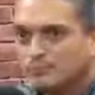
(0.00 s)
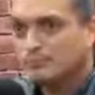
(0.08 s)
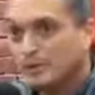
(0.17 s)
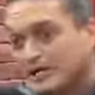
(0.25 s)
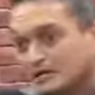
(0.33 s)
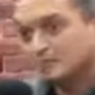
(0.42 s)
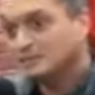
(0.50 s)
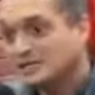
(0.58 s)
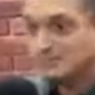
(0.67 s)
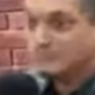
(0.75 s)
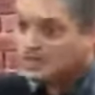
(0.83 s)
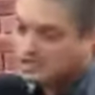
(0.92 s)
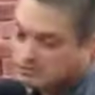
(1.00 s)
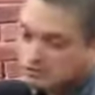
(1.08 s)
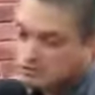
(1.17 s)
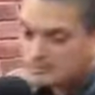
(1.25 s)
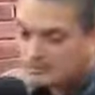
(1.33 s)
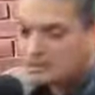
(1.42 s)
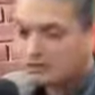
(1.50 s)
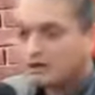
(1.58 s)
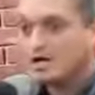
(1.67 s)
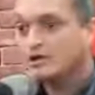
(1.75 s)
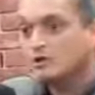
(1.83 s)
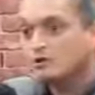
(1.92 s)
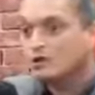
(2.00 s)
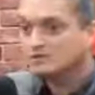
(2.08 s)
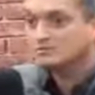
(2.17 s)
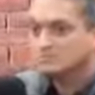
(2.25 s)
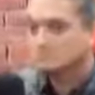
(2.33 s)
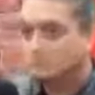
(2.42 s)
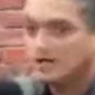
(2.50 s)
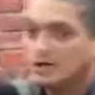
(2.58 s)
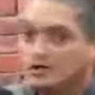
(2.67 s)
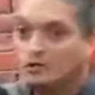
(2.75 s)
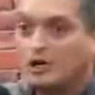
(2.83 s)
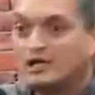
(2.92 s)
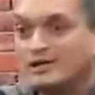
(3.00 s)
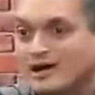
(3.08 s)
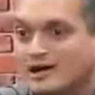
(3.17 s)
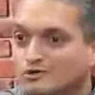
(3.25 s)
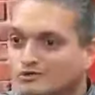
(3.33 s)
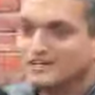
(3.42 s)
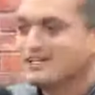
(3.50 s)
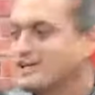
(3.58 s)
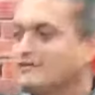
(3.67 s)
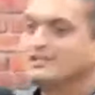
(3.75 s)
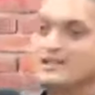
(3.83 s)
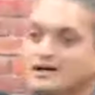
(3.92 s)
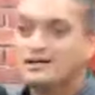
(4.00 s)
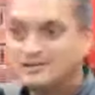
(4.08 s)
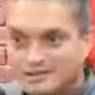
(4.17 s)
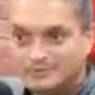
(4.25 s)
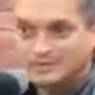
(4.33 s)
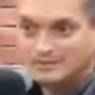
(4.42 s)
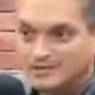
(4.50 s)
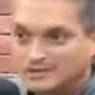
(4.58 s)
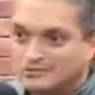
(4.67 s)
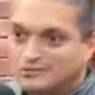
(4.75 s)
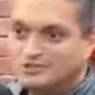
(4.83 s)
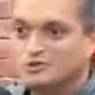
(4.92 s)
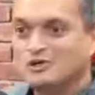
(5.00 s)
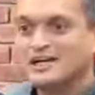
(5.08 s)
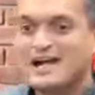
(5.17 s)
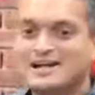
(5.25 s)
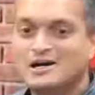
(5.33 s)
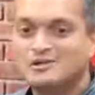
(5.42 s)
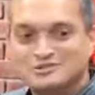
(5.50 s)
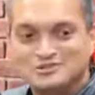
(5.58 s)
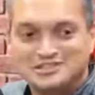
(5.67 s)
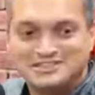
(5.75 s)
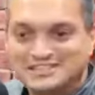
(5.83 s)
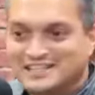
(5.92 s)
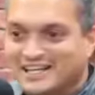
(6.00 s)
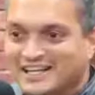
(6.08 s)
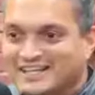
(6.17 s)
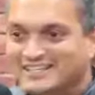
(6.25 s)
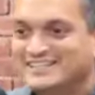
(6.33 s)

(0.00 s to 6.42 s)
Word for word: pero también esos comentarios ayudan, porque cuando hay caos es que viene la gente a meter mano, pues si no hay caos no se hace nada.